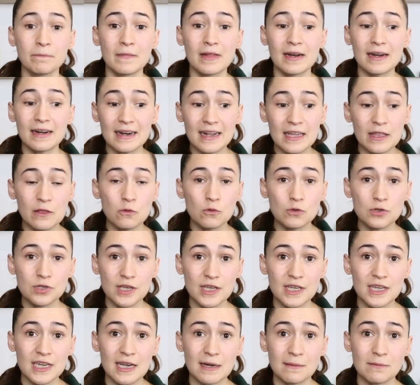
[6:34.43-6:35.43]

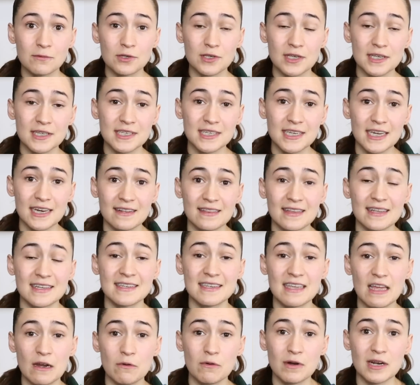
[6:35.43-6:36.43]
reduce, digamos que ciertas
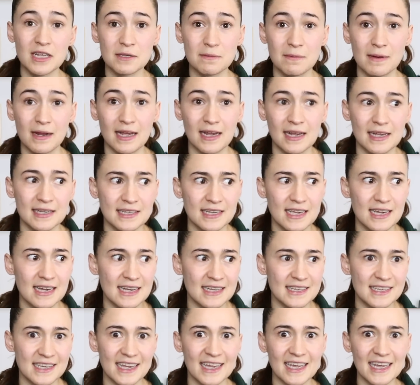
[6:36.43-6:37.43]
células blancas que
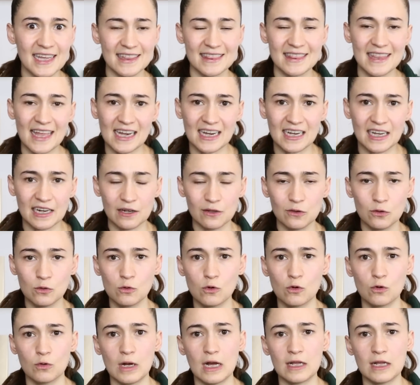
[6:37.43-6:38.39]
casi que atacan a tu,